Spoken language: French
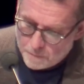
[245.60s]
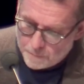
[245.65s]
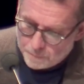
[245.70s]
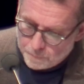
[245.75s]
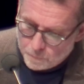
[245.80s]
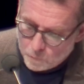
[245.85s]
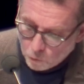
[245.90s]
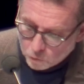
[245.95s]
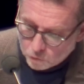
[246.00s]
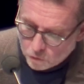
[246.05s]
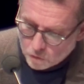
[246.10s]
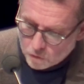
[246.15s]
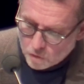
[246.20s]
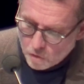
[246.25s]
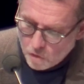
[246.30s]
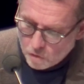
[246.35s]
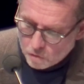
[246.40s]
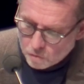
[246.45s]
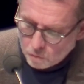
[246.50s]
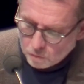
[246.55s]
notre
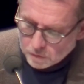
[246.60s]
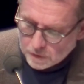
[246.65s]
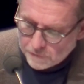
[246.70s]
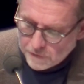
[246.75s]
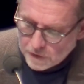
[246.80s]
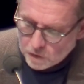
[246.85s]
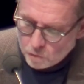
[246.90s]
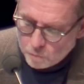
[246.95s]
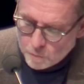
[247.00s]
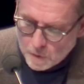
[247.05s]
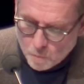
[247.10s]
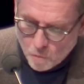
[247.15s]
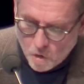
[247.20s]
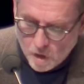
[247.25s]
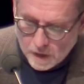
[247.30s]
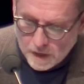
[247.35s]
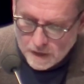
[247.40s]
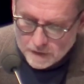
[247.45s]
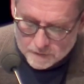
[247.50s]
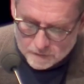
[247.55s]
corps compte avec une
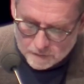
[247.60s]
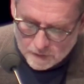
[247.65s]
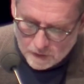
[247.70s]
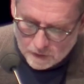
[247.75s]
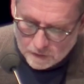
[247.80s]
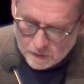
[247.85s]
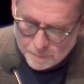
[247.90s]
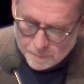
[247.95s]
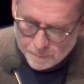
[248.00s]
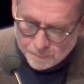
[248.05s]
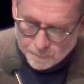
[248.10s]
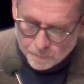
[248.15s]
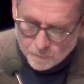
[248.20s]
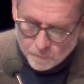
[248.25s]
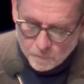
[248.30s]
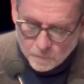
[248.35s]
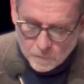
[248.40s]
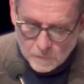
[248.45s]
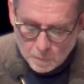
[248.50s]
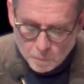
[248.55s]
mémoire externe
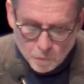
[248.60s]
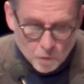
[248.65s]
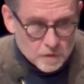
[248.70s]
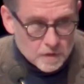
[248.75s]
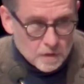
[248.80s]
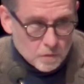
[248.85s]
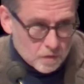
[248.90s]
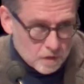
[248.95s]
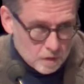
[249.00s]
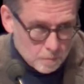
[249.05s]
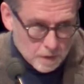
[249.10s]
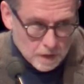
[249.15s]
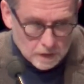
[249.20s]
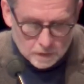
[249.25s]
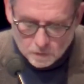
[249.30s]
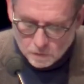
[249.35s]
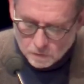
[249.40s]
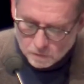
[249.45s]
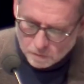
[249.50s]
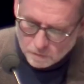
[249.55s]
déposés aussi bien
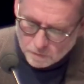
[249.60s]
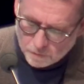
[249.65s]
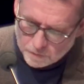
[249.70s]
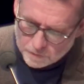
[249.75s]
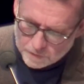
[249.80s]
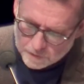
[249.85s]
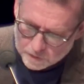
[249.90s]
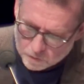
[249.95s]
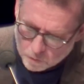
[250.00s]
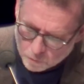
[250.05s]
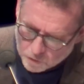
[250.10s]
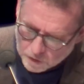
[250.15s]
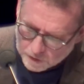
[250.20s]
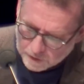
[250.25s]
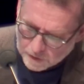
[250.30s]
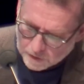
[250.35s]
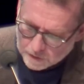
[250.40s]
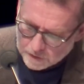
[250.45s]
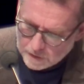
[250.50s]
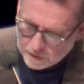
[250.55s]
dans ces euh, objets
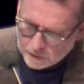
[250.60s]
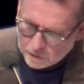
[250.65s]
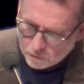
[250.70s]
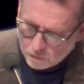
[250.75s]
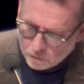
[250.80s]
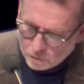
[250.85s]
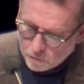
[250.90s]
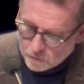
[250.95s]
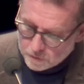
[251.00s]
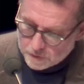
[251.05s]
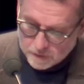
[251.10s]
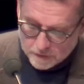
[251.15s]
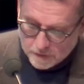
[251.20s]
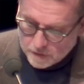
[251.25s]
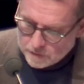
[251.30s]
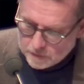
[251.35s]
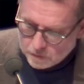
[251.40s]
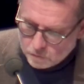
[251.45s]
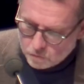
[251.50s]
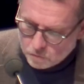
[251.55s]
techniques que dans ces
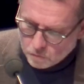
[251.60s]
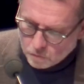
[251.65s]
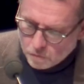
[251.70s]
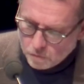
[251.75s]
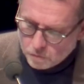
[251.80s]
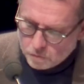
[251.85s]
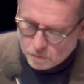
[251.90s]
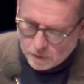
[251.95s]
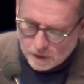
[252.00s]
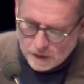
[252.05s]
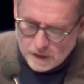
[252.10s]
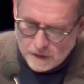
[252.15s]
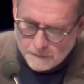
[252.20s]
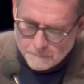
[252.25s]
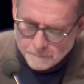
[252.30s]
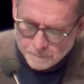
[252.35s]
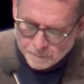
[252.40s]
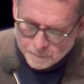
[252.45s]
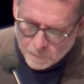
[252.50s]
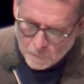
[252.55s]
institutions culturelles,
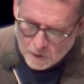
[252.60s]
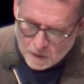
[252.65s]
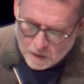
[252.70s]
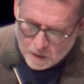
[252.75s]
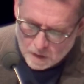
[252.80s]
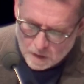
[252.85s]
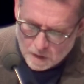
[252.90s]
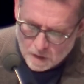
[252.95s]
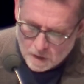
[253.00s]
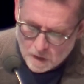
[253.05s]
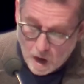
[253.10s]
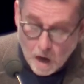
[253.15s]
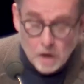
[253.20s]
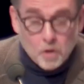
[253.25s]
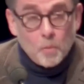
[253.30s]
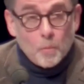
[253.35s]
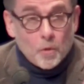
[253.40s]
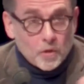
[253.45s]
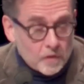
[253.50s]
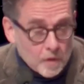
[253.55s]
à
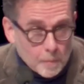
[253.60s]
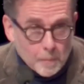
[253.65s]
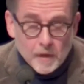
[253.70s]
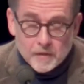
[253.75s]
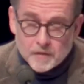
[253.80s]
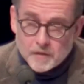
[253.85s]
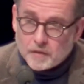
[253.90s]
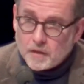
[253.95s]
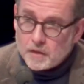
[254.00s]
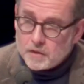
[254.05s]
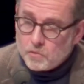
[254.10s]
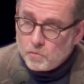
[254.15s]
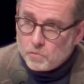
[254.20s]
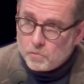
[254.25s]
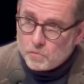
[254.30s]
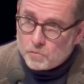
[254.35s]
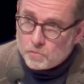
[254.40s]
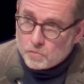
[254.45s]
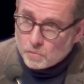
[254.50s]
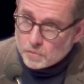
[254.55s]
commencer par cette
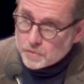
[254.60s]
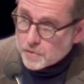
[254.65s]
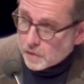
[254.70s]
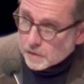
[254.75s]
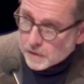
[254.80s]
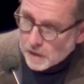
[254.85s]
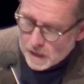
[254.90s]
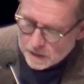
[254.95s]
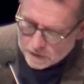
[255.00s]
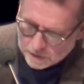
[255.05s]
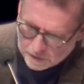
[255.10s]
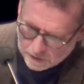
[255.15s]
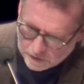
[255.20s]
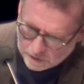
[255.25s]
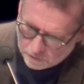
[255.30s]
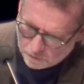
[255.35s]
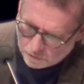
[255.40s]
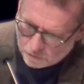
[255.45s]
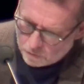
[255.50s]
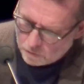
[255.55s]
institution centrale
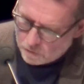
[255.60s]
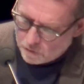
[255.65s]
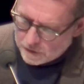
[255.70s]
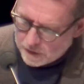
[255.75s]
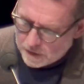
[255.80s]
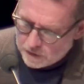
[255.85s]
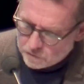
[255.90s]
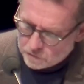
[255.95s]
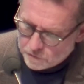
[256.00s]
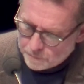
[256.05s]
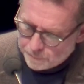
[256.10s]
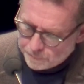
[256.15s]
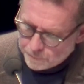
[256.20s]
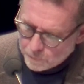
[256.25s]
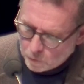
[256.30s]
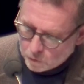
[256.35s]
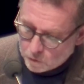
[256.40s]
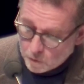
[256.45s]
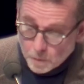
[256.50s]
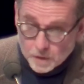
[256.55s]
qu'est euh, le langage.
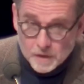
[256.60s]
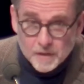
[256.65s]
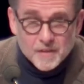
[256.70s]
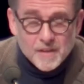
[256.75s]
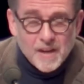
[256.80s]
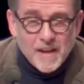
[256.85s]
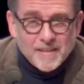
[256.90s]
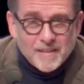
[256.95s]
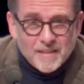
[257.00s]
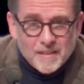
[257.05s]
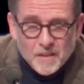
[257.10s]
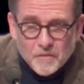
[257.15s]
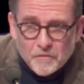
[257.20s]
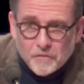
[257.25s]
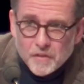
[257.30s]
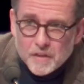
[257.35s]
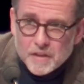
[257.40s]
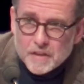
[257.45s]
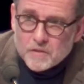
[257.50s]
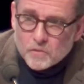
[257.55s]
Autrement dit, c'est la
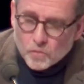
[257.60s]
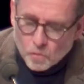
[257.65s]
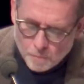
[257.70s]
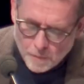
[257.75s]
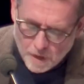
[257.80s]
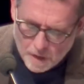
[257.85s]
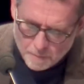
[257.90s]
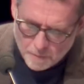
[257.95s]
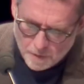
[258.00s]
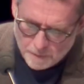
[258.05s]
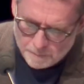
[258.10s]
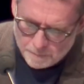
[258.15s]
définition même